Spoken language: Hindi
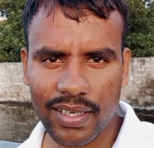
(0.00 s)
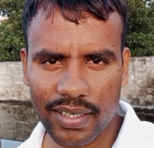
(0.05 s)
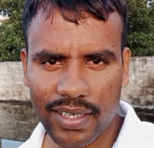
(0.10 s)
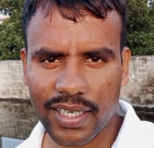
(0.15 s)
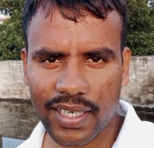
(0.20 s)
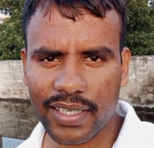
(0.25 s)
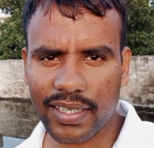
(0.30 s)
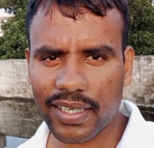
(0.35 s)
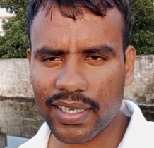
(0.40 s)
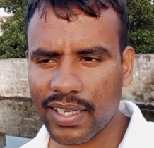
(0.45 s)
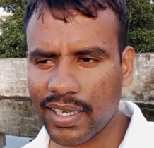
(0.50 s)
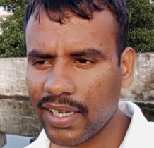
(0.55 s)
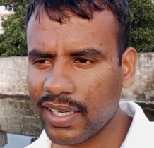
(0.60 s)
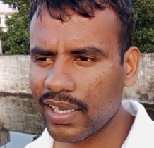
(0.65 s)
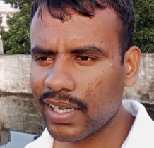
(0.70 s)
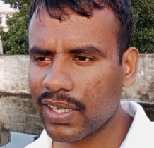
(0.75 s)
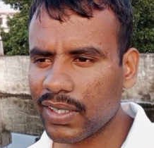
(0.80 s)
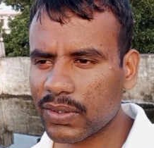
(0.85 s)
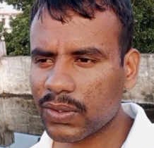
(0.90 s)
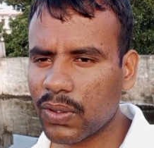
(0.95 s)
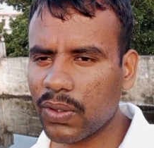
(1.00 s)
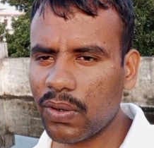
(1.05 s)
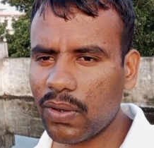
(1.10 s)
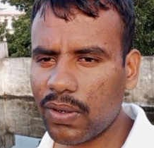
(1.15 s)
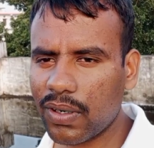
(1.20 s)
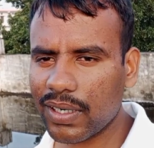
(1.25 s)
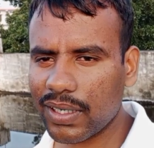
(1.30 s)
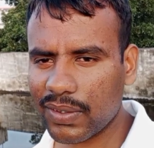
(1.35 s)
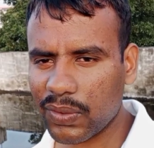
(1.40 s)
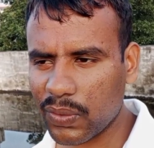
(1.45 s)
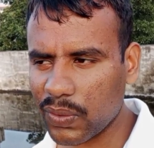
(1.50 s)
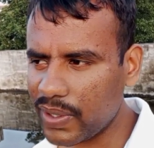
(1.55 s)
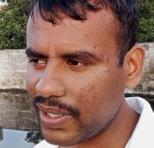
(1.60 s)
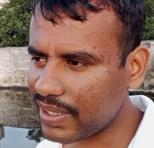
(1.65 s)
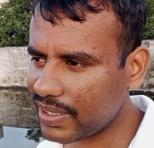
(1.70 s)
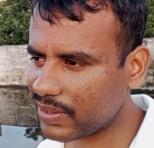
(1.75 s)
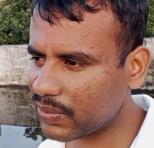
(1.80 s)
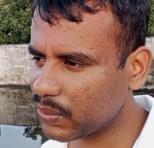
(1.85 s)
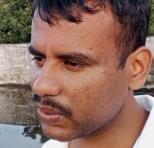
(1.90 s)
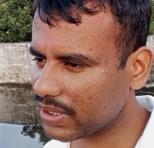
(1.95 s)
ठीक है तो कोई
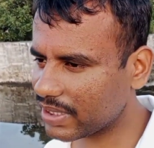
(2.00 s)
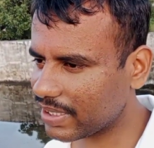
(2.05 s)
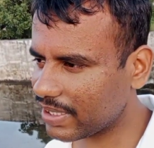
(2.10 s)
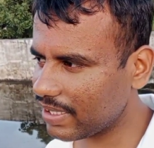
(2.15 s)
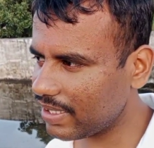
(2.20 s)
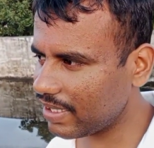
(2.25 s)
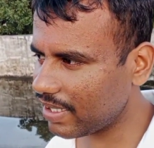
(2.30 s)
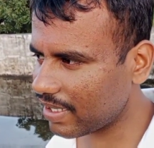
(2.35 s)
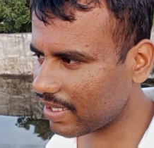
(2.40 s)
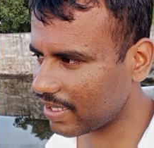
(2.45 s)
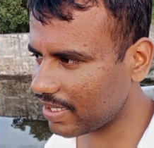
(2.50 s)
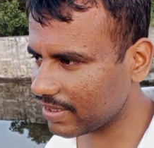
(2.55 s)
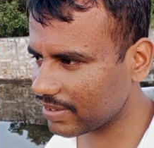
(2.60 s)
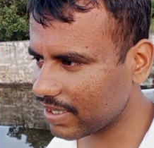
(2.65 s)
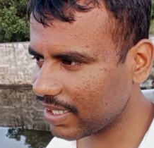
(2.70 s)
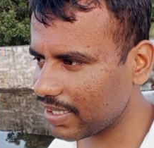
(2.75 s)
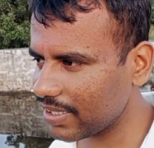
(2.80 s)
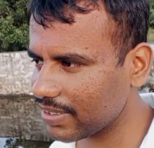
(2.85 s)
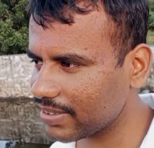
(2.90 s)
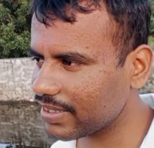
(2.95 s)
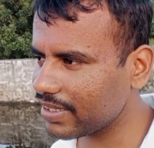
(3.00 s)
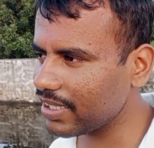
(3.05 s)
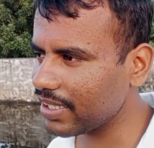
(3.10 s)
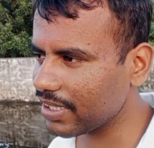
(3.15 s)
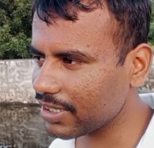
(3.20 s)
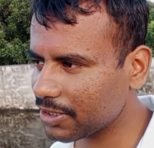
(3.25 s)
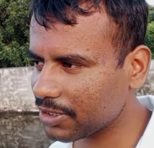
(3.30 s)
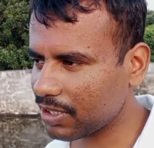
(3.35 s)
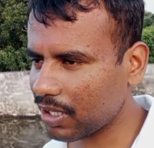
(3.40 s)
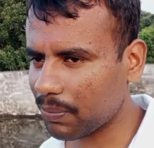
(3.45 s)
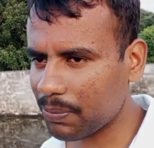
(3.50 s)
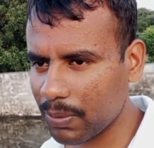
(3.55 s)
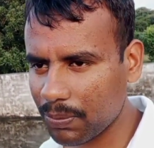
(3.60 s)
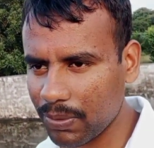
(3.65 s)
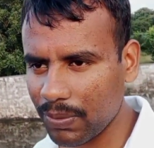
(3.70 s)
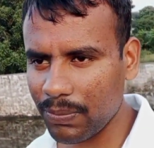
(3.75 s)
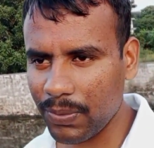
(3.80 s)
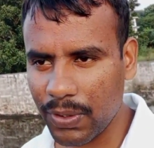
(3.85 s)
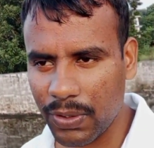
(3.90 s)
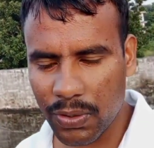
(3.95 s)
कुछ क्लियर नहीं था इसलिए इस टॉपिक
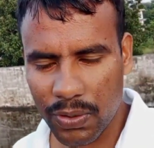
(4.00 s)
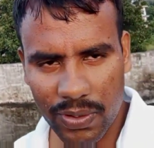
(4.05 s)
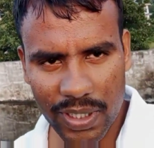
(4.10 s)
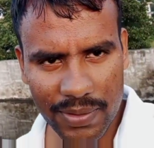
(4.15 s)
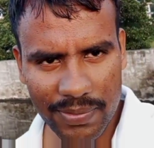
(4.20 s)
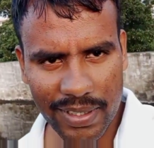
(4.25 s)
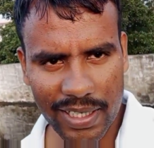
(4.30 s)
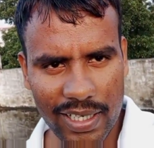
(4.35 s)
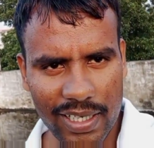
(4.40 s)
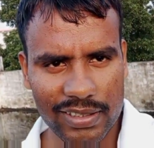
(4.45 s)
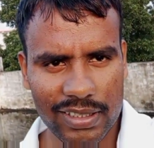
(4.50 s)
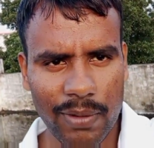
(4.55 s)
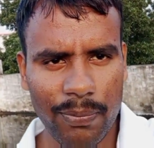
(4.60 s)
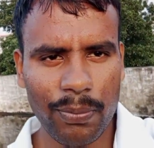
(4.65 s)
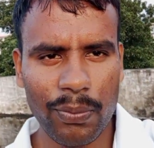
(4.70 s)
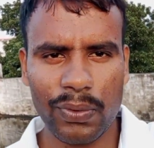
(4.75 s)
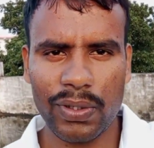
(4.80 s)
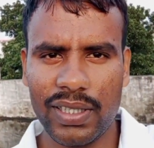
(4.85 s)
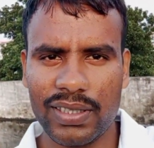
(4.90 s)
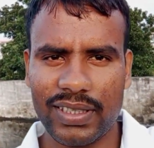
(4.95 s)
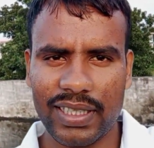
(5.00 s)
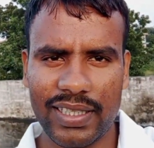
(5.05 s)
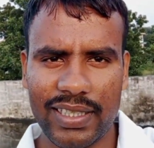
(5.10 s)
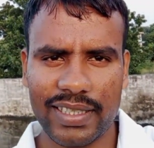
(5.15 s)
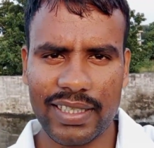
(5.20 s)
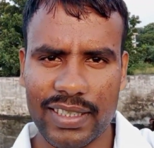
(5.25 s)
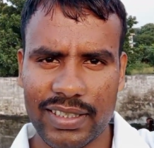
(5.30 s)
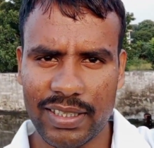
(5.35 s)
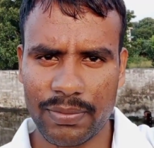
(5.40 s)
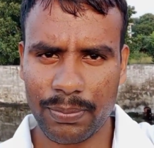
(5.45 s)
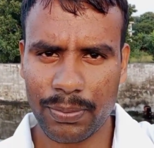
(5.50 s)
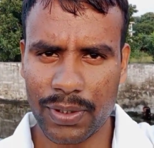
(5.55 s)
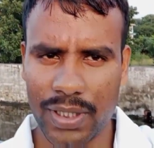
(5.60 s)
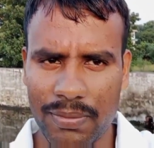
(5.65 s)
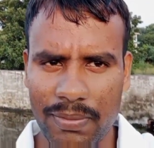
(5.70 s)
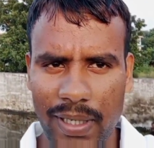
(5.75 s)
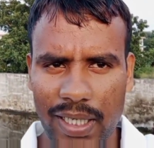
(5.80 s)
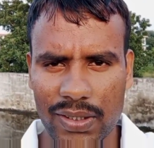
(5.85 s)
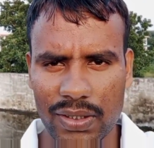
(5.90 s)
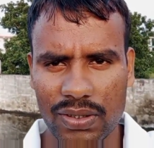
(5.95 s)
पे वीडियो नहीं बना रहा था पूरे तरीके से पूरी
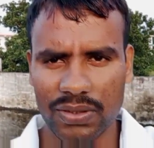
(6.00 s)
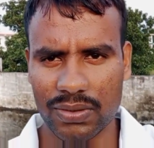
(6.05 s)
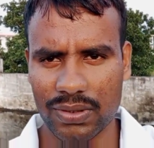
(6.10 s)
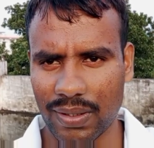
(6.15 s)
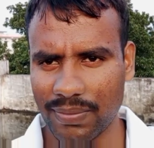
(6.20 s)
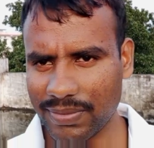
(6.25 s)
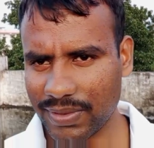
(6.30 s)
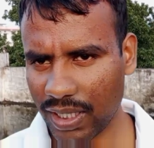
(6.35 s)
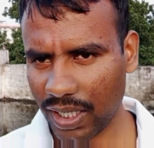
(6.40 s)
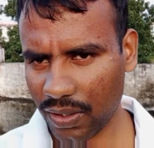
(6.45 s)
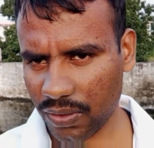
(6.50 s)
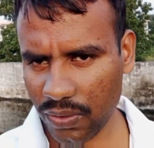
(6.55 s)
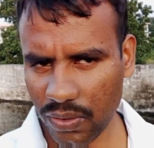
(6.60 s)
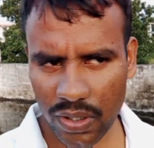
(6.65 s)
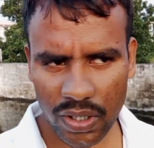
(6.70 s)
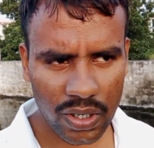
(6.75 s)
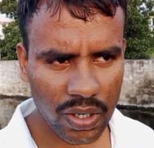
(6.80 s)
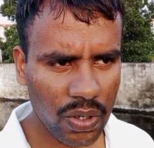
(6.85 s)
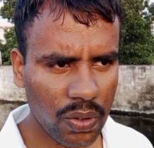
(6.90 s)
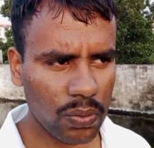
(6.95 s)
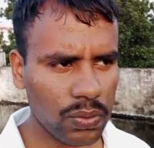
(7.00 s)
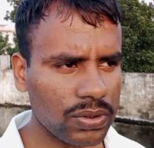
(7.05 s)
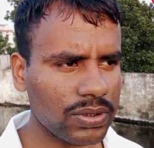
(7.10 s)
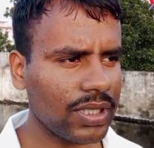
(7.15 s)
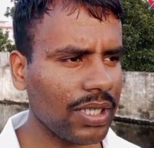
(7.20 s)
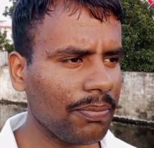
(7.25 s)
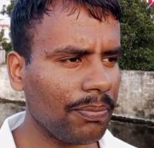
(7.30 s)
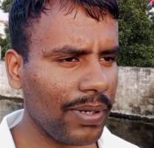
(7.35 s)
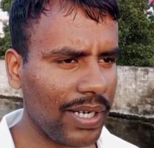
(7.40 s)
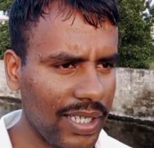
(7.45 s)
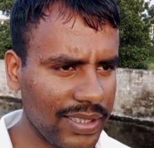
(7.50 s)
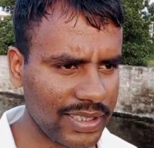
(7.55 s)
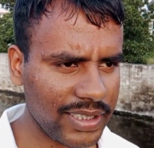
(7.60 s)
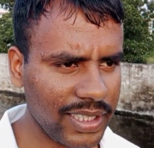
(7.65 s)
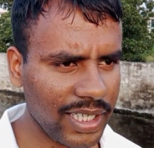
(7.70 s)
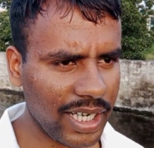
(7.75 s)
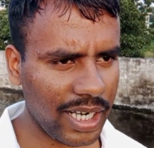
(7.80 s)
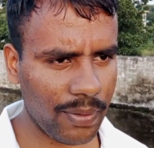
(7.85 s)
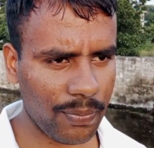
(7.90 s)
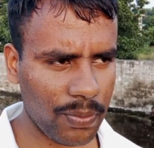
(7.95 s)
बात को समझा हूँ उसके बाद
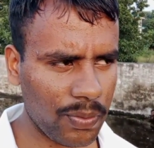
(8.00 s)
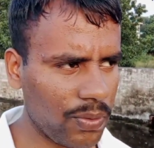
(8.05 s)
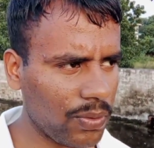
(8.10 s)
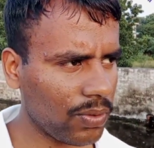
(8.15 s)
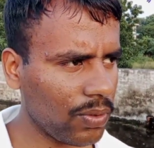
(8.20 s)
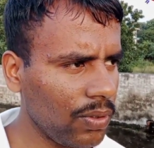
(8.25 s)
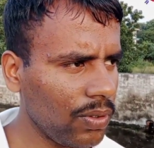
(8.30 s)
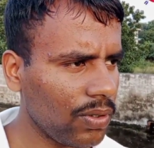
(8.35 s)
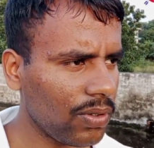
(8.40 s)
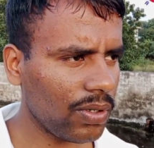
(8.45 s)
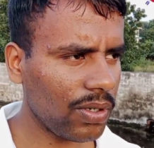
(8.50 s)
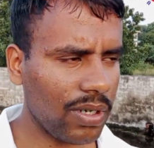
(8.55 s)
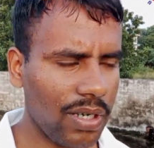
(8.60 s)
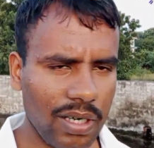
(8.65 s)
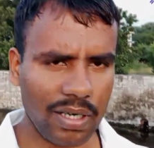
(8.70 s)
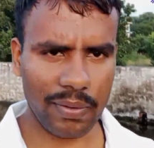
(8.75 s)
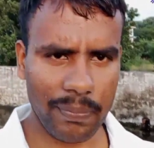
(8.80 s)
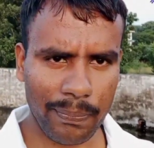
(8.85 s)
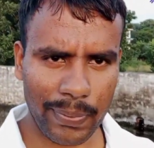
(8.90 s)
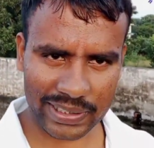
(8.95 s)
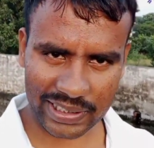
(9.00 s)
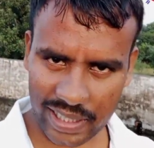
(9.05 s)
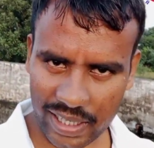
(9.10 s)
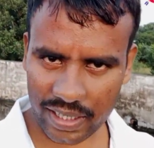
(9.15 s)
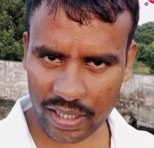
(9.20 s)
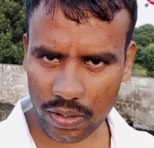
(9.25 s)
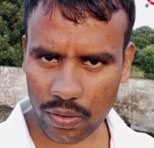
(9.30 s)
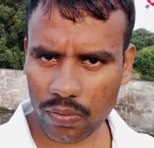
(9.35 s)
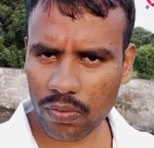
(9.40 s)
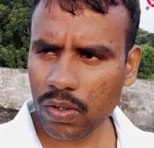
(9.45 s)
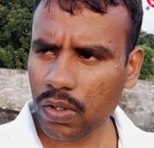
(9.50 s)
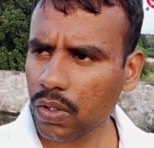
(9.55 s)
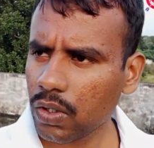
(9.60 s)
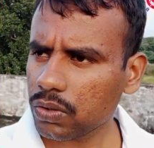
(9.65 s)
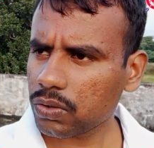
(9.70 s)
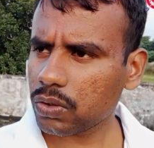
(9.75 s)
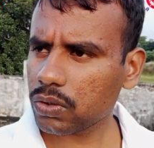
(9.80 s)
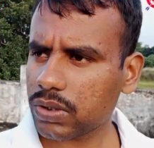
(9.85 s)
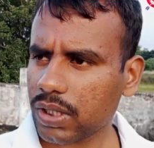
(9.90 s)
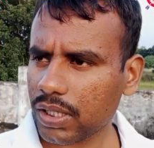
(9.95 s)
ही आप लोगों को बता रहा हूँ
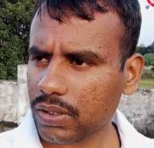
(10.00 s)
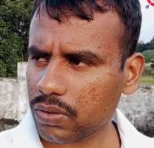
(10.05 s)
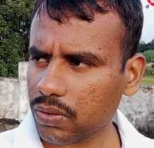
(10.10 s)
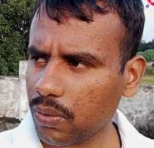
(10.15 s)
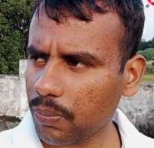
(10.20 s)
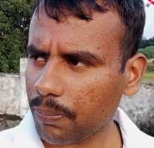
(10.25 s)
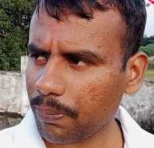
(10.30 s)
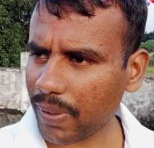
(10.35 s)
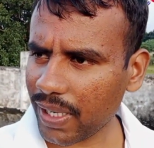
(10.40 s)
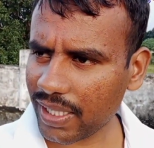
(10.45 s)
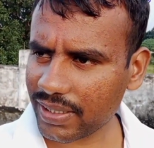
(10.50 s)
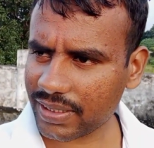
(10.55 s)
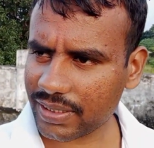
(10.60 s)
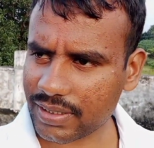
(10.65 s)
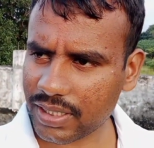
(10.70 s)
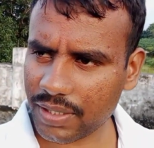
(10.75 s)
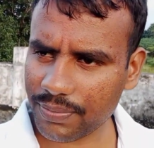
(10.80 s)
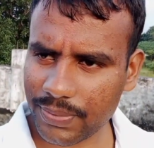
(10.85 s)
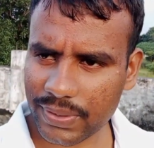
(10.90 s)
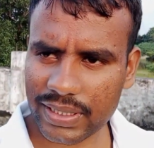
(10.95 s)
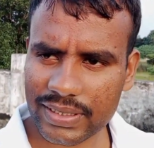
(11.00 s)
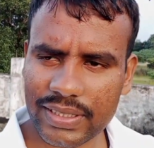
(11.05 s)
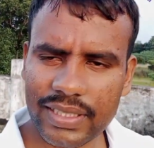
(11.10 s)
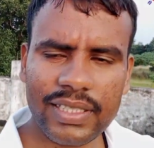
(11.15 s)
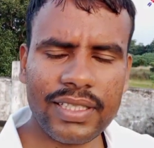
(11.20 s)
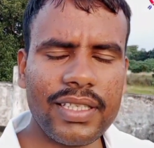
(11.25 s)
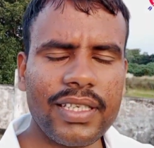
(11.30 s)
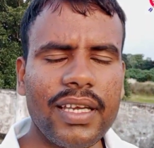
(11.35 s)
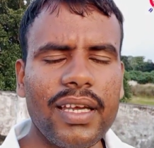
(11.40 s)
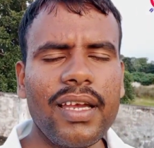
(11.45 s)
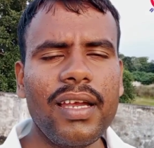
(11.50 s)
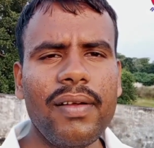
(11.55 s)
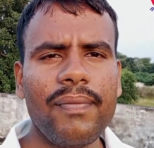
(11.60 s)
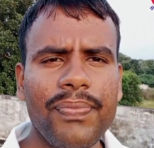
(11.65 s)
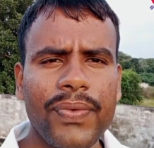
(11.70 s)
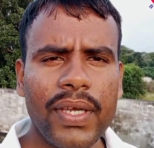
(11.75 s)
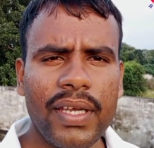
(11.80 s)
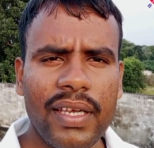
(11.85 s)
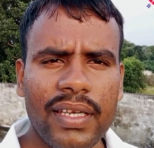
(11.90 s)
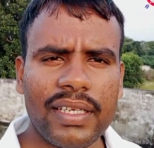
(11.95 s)
तो साथियों बात सिर्फ इतनी है
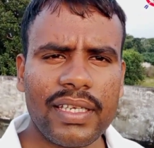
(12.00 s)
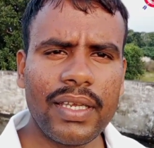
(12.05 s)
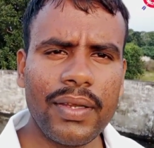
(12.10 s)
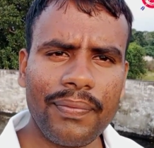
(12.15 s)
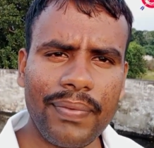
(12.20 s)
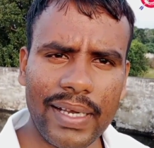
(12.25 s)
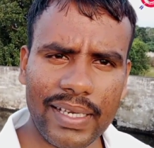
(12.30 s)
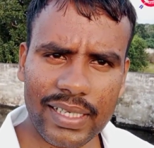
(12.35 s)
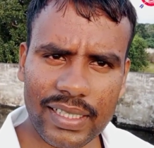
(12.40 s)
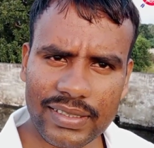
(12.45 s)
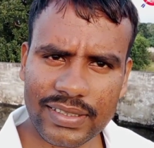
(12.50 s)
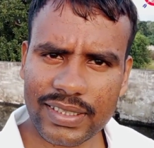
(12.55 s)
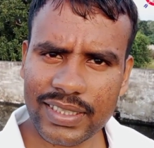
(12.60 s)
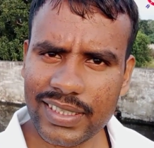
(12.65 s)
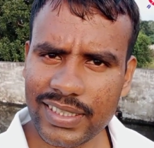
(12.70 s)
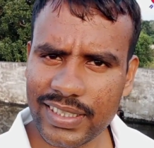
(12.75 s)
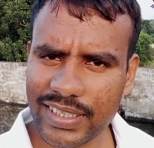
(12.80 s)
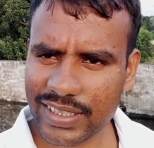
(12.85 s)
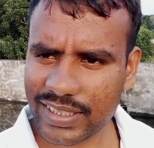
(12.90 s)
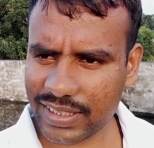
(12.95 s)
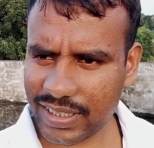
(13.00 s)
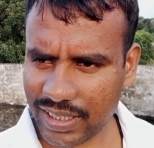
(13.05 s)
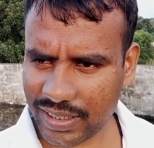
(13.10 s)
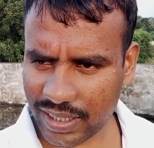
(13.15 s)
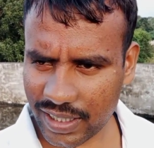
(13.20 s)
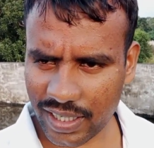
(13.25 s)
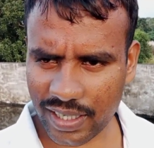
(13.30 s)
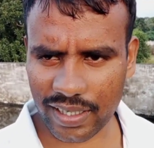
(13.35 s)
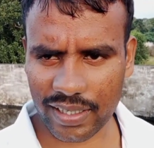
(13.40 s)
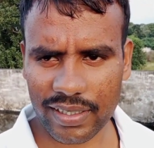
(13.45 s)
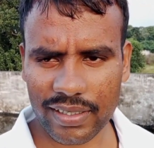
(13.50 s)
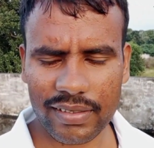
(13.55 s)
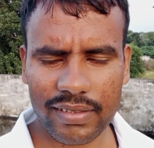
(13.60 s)
कि वैकेंसी निश्चित है